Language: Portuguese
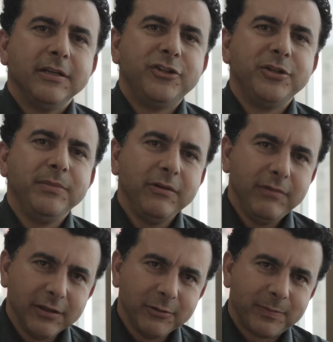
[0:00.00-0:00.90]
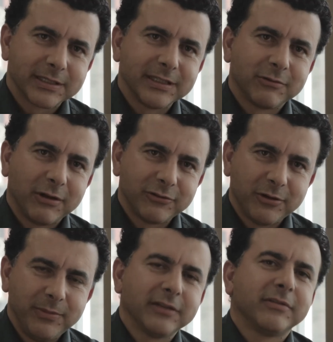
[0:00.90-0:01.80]
diminuindo o percentual de
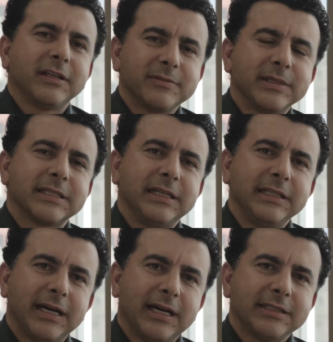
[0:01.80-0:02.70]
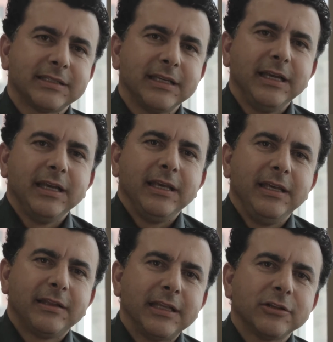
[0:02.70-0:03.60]
aumento das mensalidades
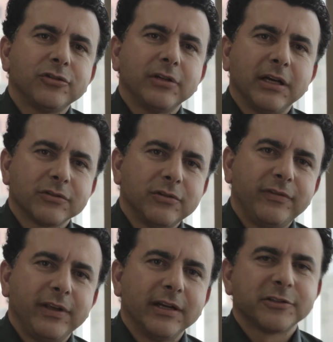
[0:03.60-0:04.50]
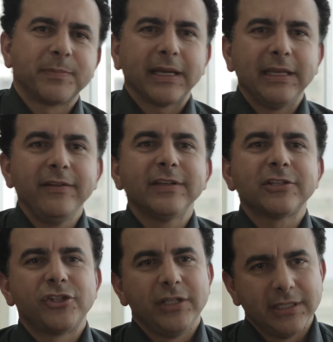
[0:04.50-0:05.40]
e tensionar os governos para que
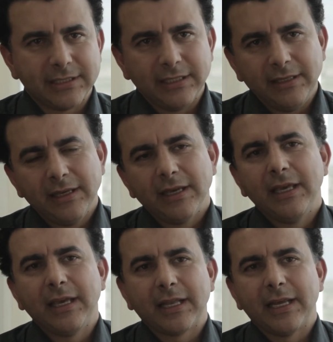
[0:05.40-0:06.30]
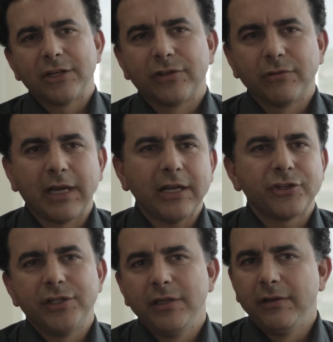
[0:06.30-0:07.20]
investissem em crédito
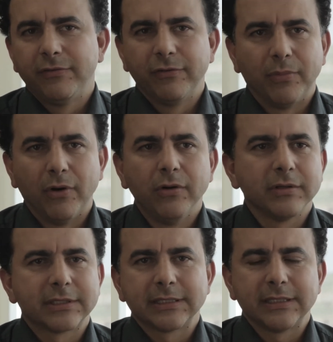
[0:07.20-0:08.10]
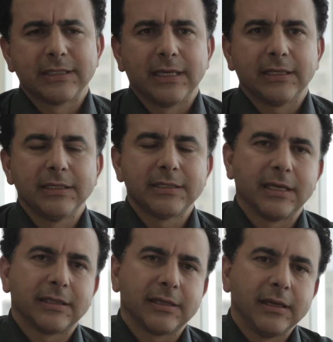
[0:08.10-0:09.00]
educativo, bolsas, etc, etc.